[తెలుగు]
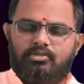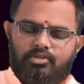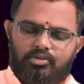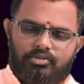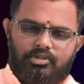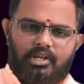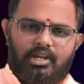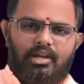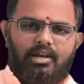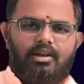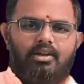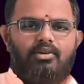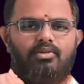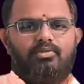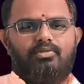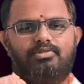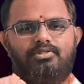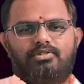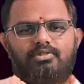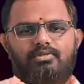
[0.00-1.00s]
తృతీయంలో
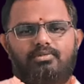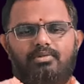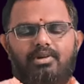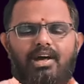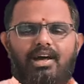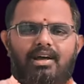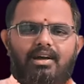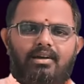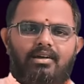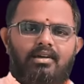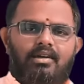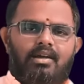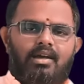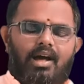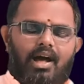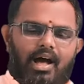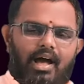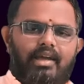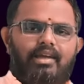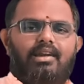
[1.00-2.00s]
కుజుడు కూడా
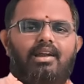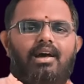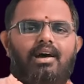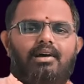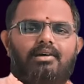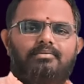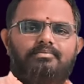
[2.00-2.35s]
ఆయన